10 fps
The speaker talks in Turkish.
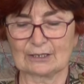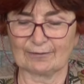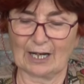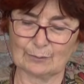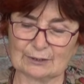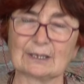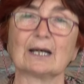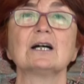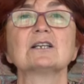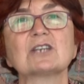kıvamında
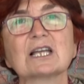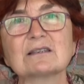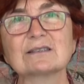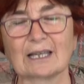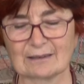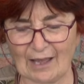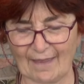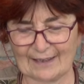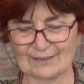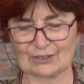tatlı tatlı
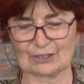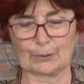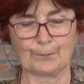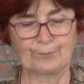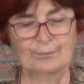anlatırdı.